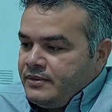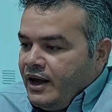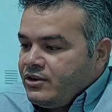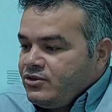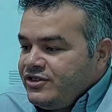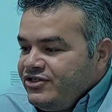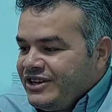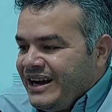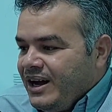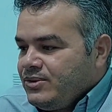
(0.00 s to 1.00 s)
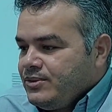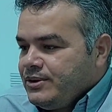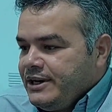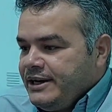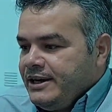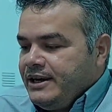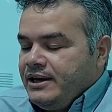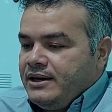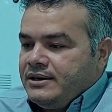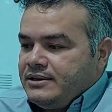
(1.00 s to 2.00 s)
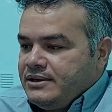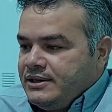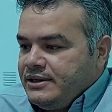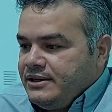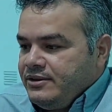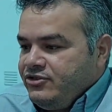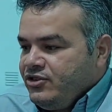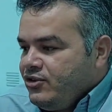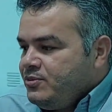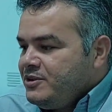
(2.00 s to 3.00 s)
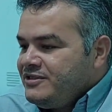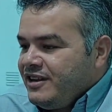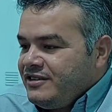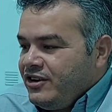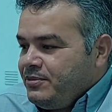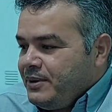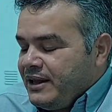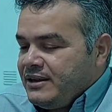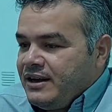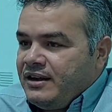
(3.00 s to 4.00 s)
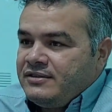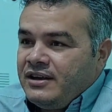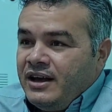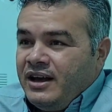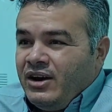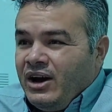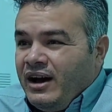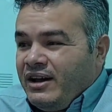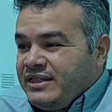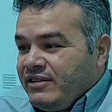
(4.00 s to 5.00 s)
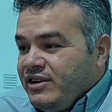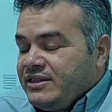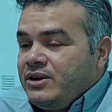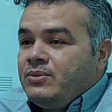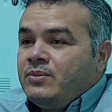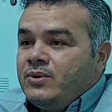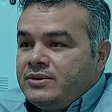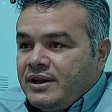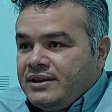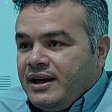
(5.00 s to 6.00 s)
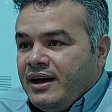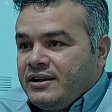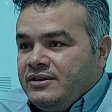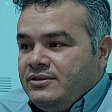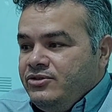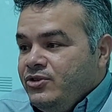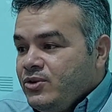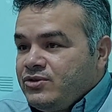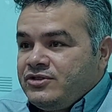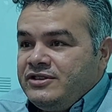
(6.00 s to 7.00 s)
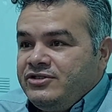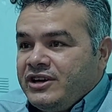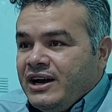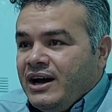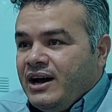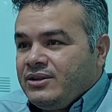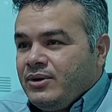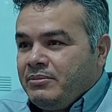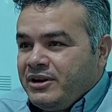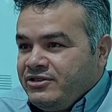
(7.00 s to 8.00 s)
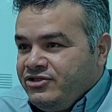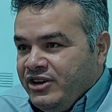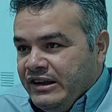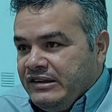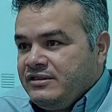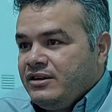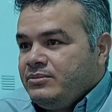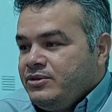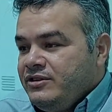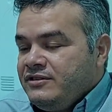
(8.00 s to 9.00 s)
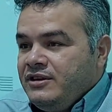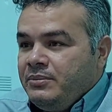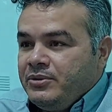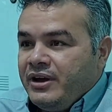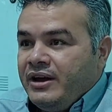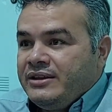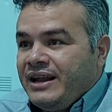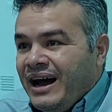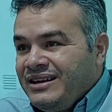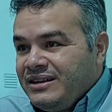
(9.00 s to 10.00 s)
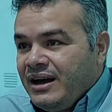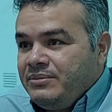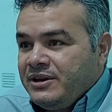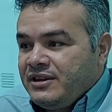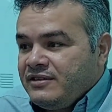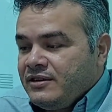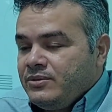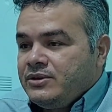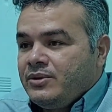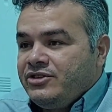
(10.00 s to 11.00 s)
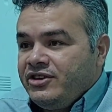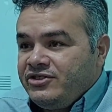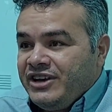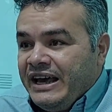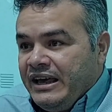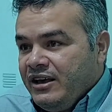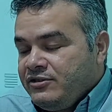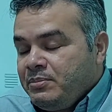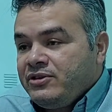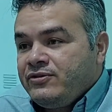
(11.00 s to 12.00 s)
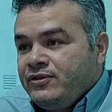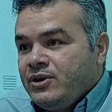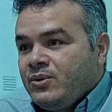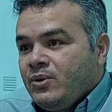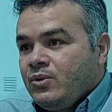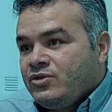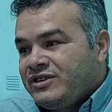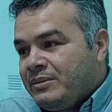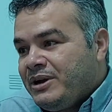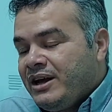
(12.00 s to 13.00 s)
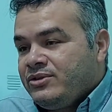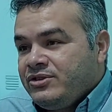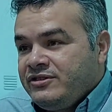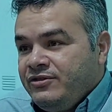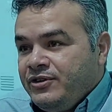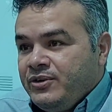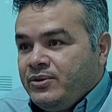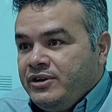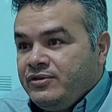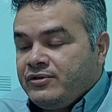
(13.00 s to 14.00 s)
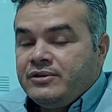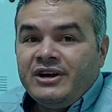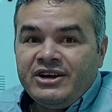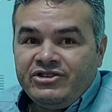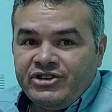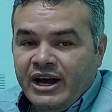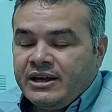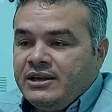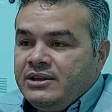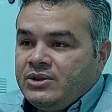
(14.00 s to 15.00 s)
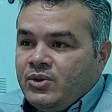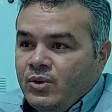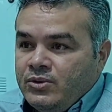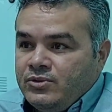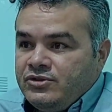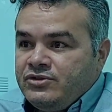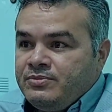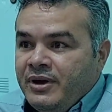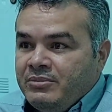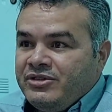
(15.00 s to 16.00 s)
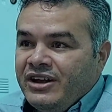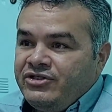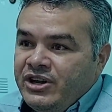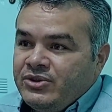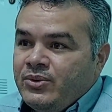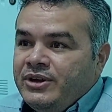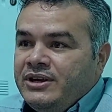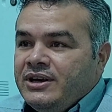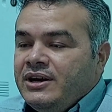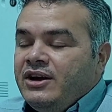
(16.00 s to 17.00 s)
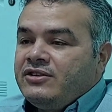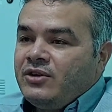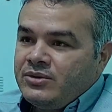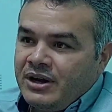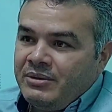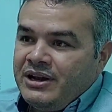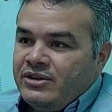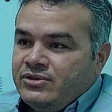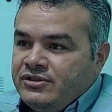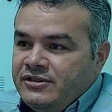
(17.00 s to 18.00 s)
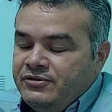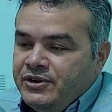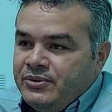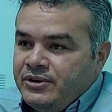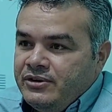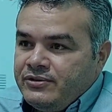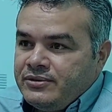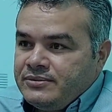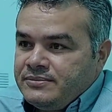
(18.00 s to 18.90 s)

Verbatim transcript: É que o sindicato, é, é, de 2017 para trás, estava ah, tendo muito ataque de outros sindicatos, abrangência do município, né, na área da alimentação. Então a gente especificou os trabalhadores em frigorífico, já que todos os membros da diretoria são trabalhadores em frigorífico.